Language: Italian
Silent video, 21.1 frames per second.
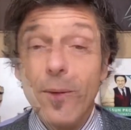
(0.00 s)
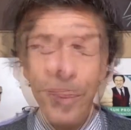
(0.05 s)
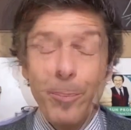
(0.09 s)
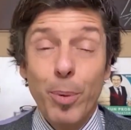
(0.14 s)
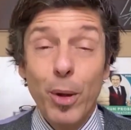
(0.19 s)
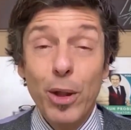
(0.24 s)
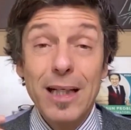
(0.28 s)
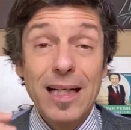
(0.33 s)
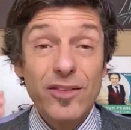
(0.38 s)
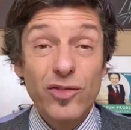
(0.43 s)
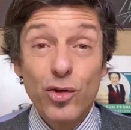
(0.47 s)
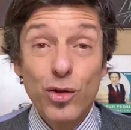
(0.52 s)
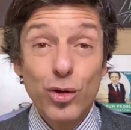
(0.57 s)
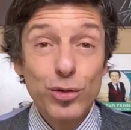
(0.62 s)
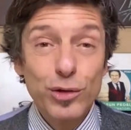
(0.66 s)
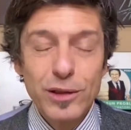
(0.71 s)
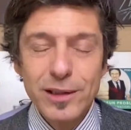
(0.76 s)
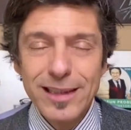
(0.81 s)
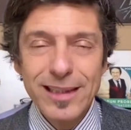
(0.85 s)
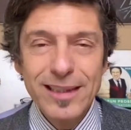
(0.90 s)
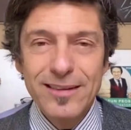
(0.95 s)
E poi la
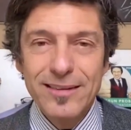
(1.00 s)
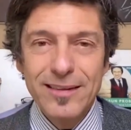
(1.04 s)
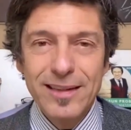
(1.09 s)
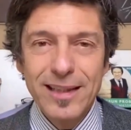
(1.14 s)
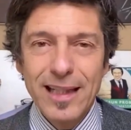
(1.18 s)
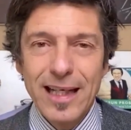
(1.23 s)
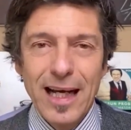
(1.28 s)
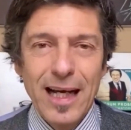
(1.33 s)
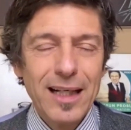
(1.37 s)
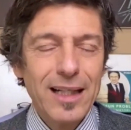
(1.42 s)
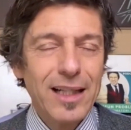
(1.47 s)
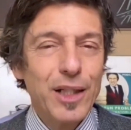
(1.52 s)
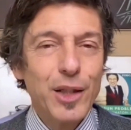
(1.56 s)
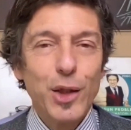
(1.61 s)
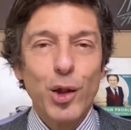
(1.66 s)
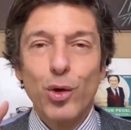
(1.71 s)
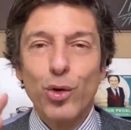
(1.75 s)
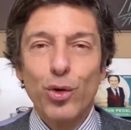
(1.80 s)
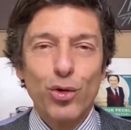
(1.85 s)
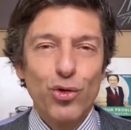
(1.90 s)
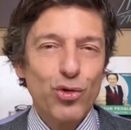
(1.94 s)
scontistica
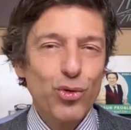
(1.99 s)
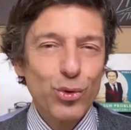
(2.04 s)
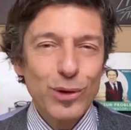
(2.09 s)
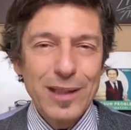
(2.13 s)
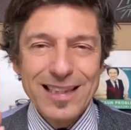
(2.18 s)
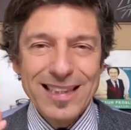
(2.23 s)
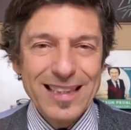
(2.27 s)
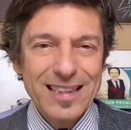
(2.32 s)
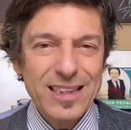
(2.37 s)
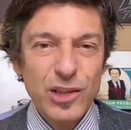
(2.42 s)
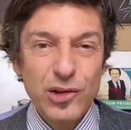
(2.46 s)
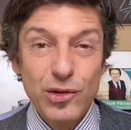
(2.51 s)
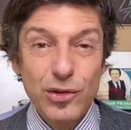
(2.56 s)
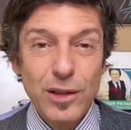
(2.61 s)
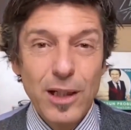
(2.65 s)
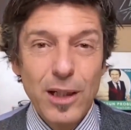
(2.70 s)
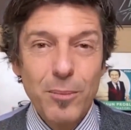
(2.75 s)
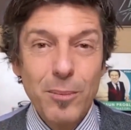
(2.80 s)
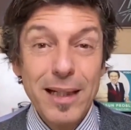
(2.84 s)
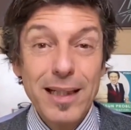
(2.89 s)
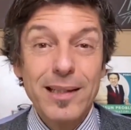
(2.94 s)
riconosciuta
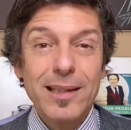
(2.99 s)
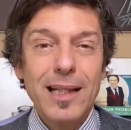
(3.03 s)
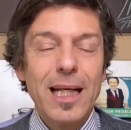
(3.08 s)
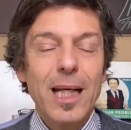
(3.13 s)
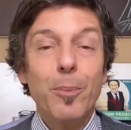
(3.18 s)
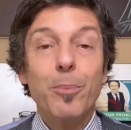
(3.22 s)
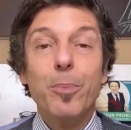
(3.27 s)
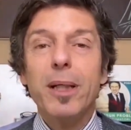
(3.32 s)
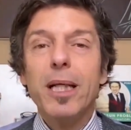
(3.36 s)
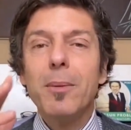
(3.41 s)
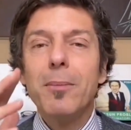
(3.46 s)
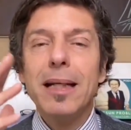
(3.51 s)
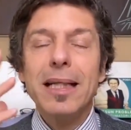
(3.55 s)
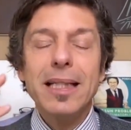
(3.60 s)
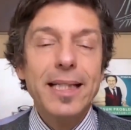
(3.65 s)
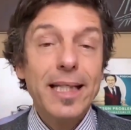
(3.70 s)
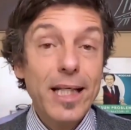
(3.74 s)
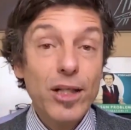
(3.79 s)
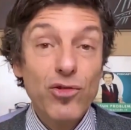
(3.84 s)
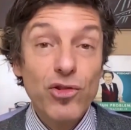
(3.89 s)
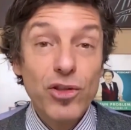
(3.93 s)
tradizionalmente alle prime
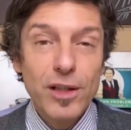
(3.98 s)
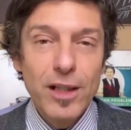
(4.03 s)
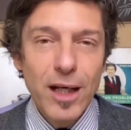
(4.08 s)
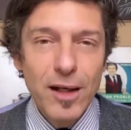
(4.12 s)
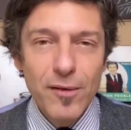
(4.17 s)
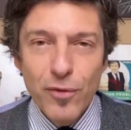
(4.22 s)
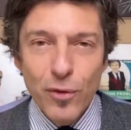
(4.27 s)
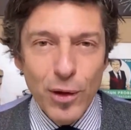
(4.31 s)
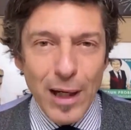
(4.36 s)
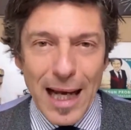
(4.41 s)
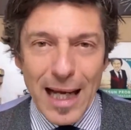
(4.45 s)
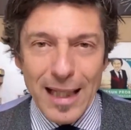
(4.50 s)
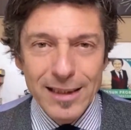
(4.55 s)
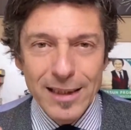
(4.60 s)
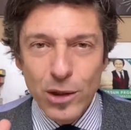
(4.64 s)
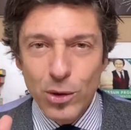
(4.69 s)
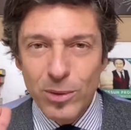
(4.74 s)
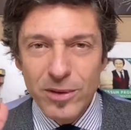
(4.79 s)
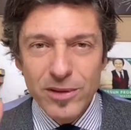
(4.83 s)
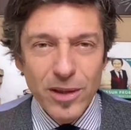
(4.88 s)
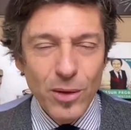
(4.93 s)
10 telefonate,
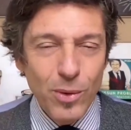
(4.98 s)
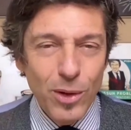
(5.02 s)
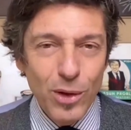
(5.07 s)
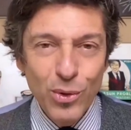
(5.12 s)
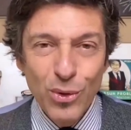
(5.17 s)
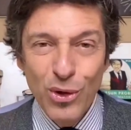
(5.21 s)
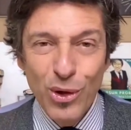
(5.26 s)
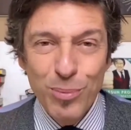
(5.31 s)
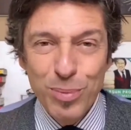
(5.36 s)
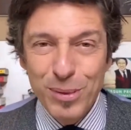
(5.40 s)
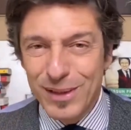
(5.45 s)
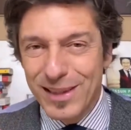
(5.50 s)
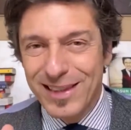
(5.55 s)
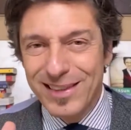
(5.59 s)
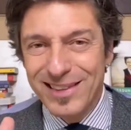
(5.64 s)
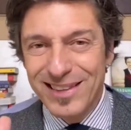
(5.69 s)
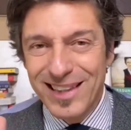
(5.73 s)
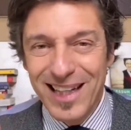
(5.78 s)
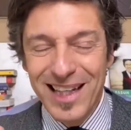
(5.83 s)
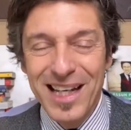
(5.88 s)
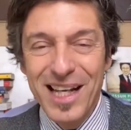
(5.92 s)
premiate, come se qualcuno
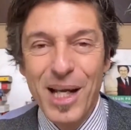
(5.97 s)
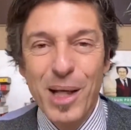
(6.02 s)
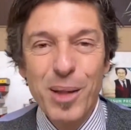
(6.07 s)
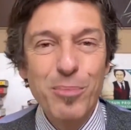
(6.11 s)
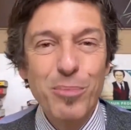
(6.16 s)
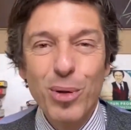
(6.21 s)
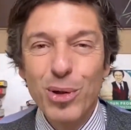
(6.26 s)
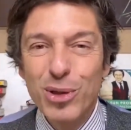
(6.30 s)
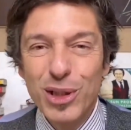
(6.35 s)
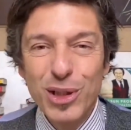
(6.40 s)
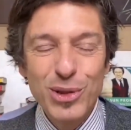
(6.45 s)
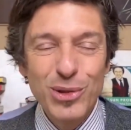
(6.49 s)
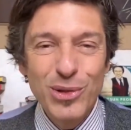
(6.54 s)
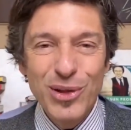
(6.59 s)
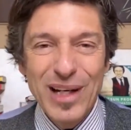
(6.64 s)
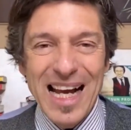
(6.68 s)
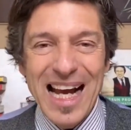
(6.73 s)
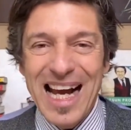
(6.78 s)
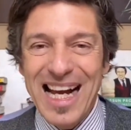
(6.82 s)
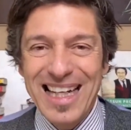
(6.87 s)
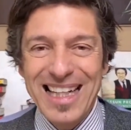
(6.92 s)
potesse
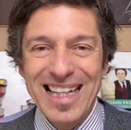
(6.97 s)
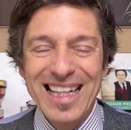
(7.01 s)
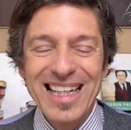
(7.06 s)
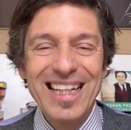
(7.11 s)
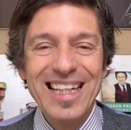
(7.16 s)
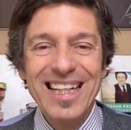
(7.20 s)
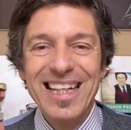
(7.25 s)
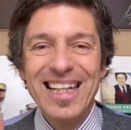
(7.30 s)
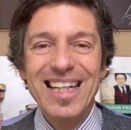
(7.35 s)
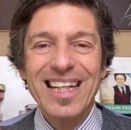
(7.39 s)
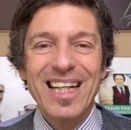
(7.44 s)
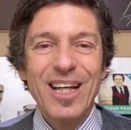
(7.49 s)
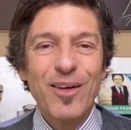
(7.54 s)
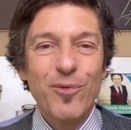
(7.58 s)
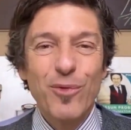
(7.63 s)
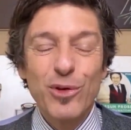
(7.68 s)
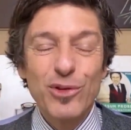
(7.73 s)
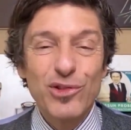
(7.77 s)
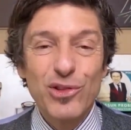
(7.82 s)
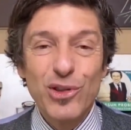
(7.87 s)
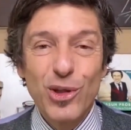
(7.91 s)
monitorare eh, che
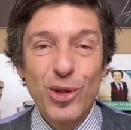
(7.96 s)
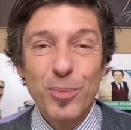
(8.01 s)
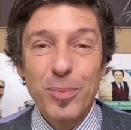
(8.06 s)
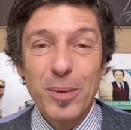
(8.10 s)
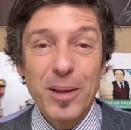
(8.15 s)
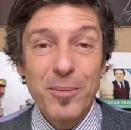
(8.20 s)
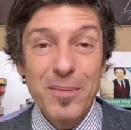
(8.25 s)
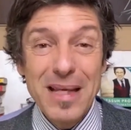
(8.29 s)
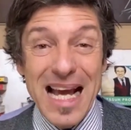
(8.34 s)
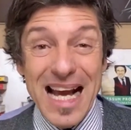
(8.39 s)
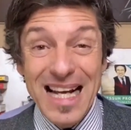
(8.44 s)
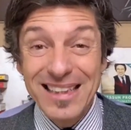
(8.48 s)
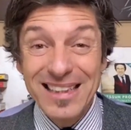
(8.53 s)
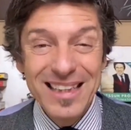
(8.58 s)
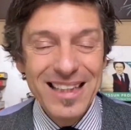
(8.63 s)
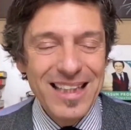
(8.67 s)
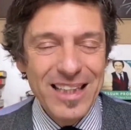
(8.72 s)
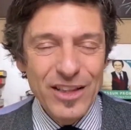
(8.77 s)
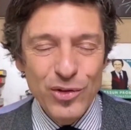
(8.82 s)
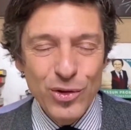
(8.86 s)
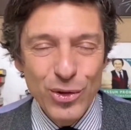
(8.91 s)
fossero
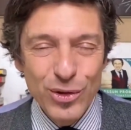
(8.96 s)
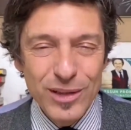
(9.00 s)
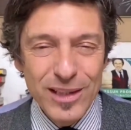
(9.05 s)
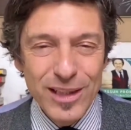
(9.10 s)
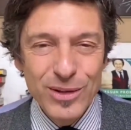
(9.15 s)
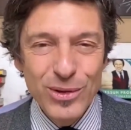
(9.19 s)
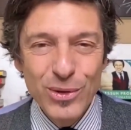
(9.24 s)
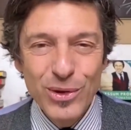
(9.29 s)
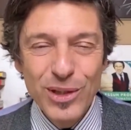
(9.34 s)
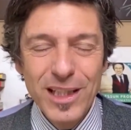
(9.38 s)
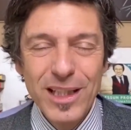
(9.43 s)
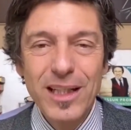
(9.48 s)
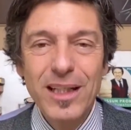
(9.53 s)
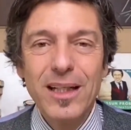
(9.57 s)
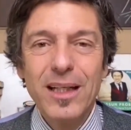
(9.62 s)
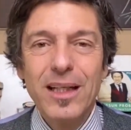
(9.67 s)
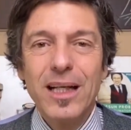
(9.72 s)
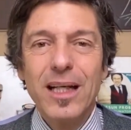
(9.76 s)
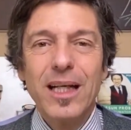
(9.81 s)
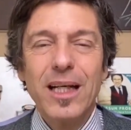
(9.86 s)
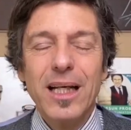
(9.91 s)
premiati gli ascoltatori
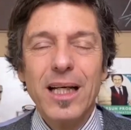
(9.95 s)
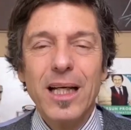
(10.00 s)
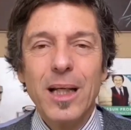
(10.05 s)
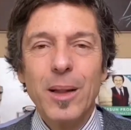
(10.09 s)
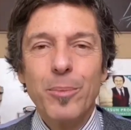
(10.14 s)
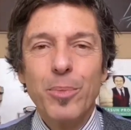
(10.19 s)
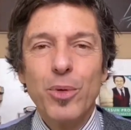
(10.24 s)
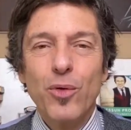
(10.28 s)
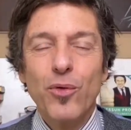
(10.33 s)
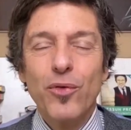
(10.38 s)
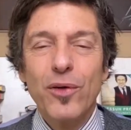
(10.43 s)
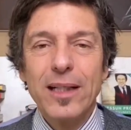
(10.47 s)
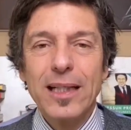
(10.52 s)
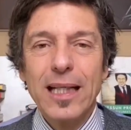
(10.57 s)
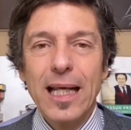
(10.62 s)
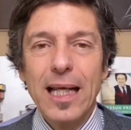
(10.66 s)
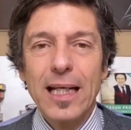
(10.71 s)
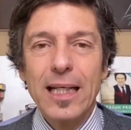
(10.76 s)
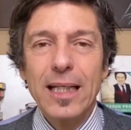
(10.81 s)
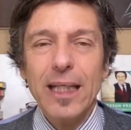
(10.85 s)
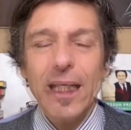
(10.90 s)
eh, più
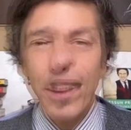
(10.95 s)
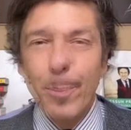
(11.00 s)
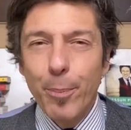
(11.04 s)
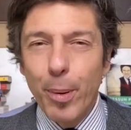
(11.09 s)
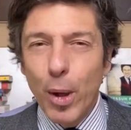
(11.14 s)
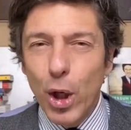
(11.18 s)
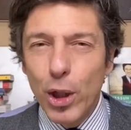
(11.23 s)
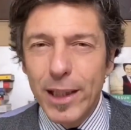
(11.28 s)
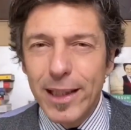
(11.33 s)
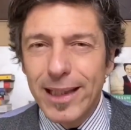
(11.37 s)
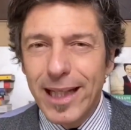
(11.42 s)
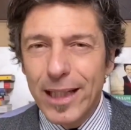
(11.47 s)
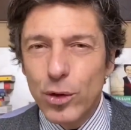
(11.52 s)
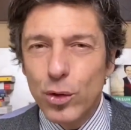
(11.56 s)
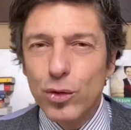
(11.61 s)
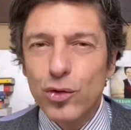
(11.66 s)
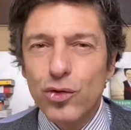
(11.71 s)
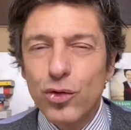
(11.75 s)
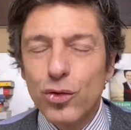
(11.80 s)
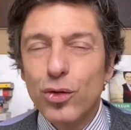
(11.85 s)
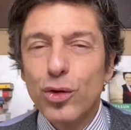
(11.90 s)
fedeli. E poi da
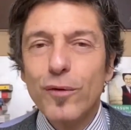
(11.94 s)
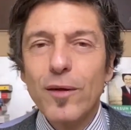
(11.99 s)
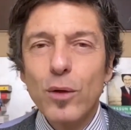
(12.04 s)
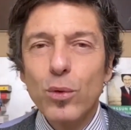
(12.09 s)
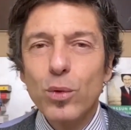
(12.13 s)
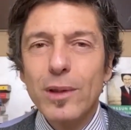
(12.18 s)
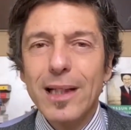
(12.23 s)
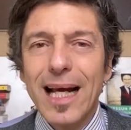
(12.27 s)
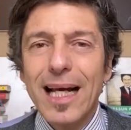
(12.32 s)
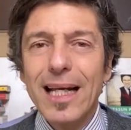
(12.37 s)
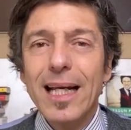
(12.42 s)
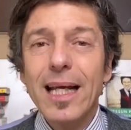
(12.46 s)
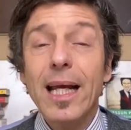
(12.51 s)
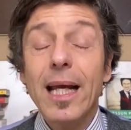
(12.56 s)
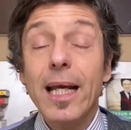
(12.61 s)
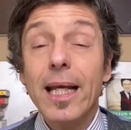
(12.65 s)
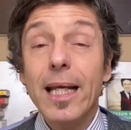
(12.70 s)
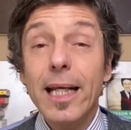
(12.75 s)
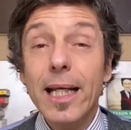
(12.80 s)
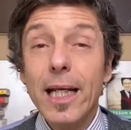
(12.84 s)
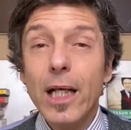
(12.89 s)
non
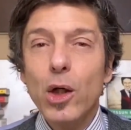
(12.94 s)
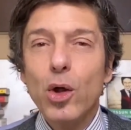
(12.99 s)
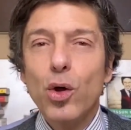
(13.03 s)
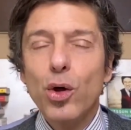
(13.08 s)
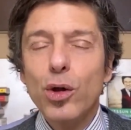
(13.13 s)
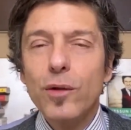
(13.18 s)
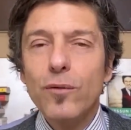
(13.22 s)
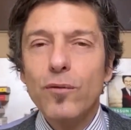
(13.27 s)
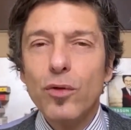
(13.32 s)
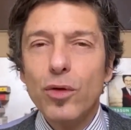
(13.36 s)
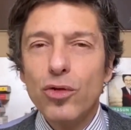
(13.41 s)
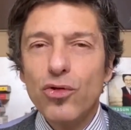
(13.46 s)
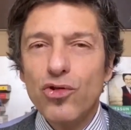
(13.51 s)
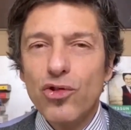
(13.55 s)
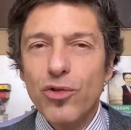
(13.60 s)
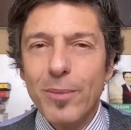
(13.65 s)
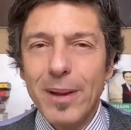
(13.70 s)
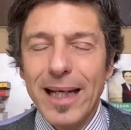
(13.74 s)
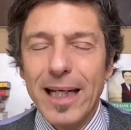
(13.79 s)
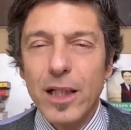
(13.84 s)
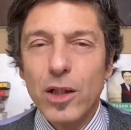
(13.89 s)
sottovalutare il
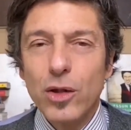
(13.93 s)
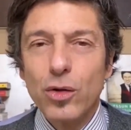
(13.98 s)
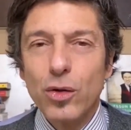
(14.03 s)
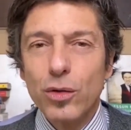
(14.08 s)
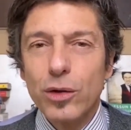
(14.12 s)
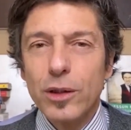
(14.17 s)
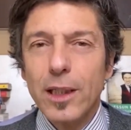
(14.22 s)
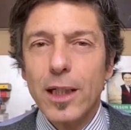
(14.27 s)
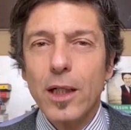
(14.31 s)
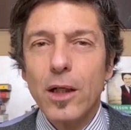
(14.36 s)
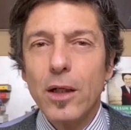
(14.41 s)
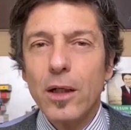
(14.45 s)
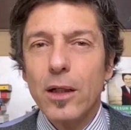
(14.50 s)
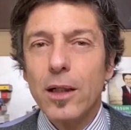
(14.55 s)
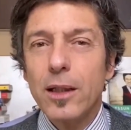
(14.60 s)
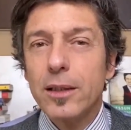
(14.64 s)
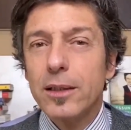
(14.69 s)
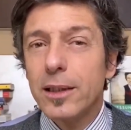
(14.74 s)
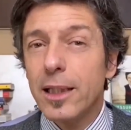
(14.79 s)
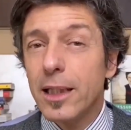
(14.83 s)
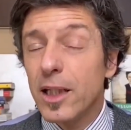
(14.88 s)
coinvolgimento
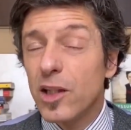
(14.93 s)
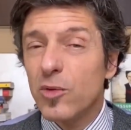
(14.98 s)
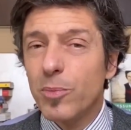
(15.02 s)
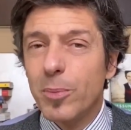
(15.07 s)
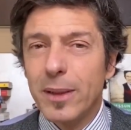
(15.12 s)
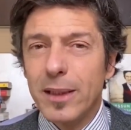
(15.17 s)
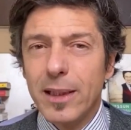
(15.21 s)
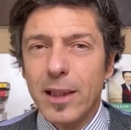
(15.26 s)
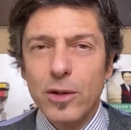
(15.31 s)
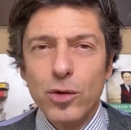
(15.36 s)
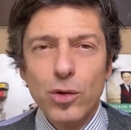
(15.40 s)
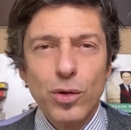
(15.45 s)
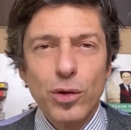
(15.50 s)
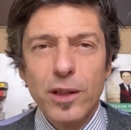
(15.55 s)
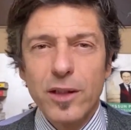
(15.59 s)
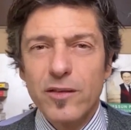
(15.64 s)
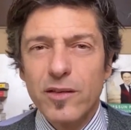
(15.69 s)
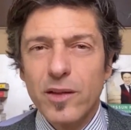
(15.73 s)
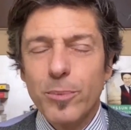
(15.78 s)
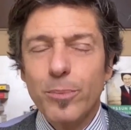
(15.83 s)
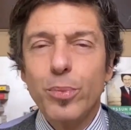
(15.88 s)
del
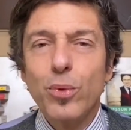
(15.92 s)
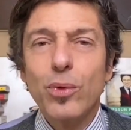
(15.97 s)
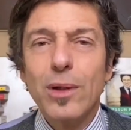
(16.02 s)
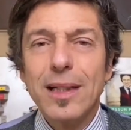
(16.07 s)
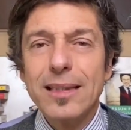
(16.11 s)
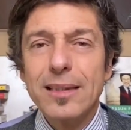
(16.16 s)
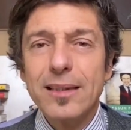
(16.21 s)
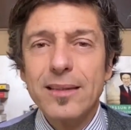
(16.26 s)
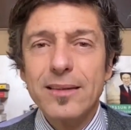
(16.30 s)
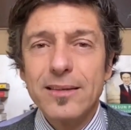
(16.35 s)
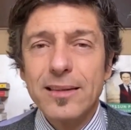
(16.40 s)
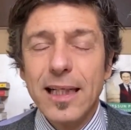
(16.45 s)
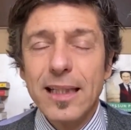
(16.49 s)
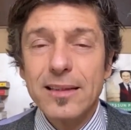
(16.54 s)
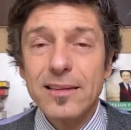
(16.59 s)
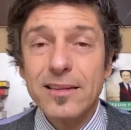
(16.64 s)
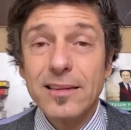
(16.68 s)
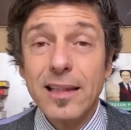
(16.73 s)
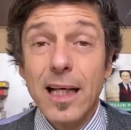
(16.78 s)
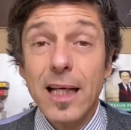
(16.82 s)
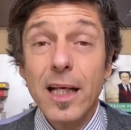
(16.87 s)
telespettatore, seppur a
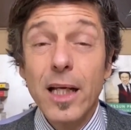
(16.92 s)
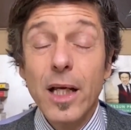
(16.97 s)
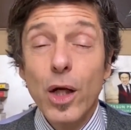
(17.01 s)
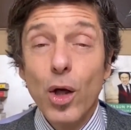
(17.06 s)
distanza,